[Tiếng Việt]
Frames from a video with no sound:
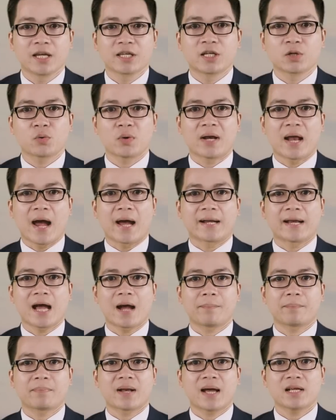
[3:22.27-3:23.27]
chính quyền Hà
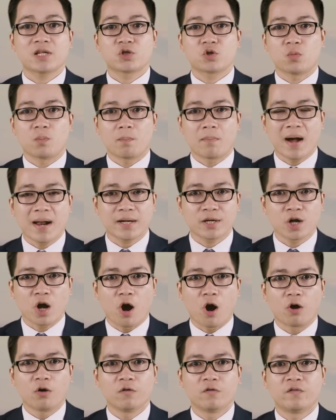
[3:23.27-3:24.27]
Nam đã dùng mã
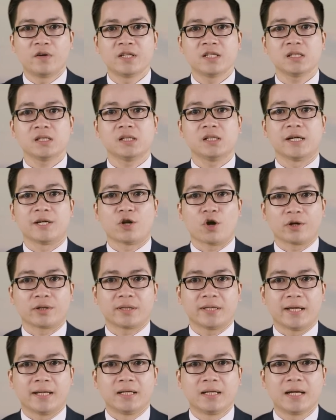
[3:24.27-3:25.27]
đỏ với những người đòi
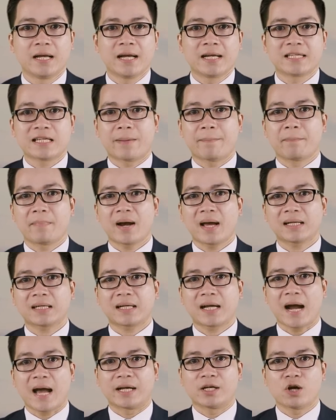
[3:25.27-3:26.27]
tiền nhằm ngăn
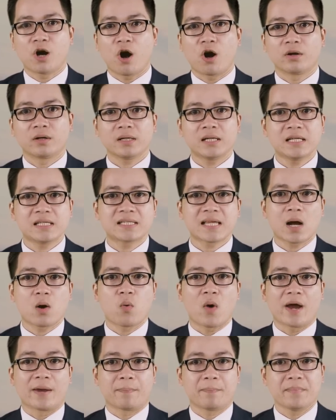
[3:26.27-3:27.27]
cản họ đi ra
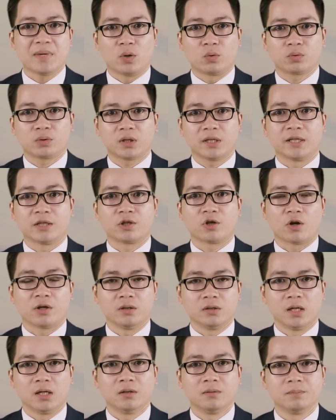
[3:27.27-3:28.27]
ngoài biểu tình đòi
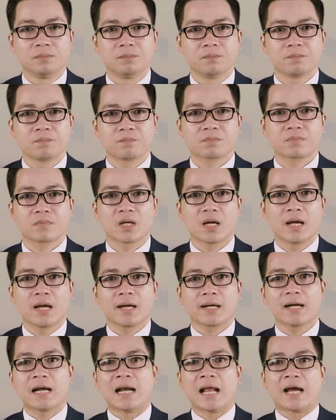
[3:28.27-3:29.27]
lương.
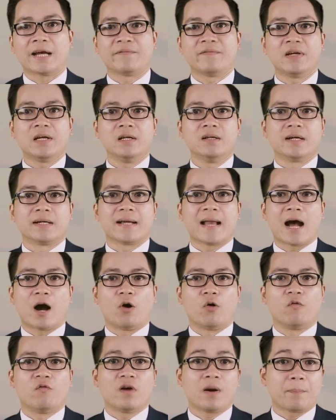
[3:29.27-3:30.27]
Đây là hành vi lừa
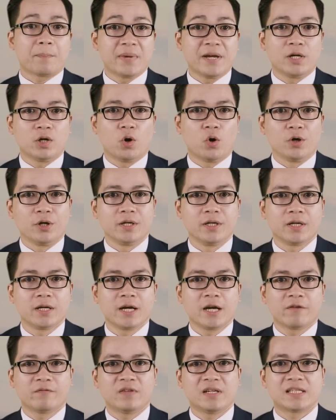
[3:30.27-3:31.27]
đảo và bỉ ổi
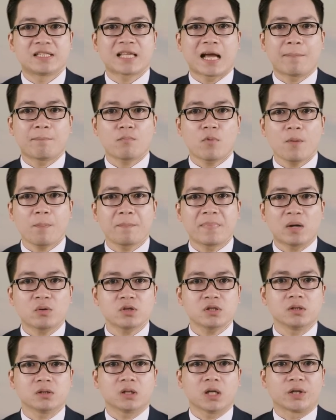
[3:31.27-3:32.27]
vì dám bóp méo
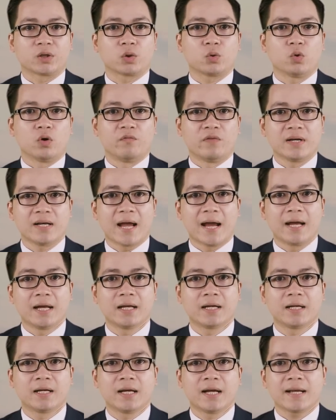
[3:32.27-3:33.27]
sự thật của vấn đề
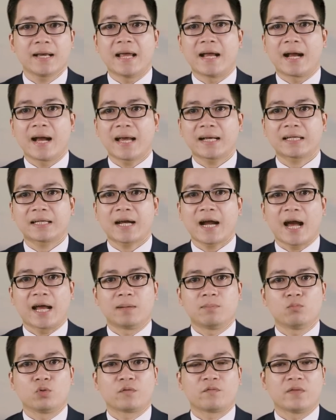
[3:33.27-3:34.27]
để ngăn cản
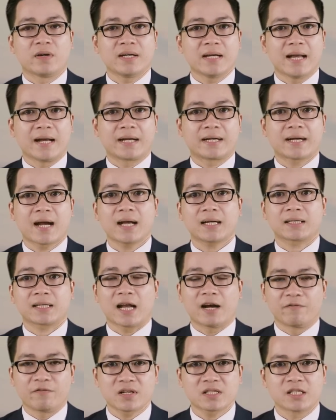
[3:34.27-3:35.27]
một vấn đề khác
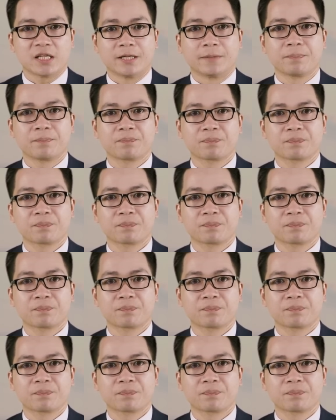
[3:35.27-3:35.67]
đang phát sinh.